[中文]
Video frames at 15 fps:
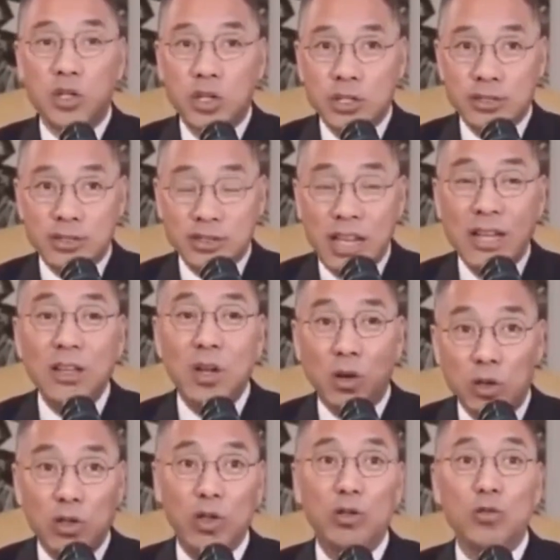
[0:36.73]
这三
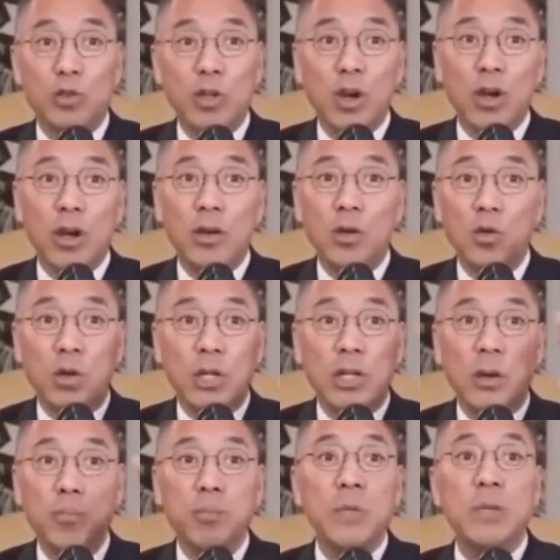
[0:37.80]
条只要做到了，共产党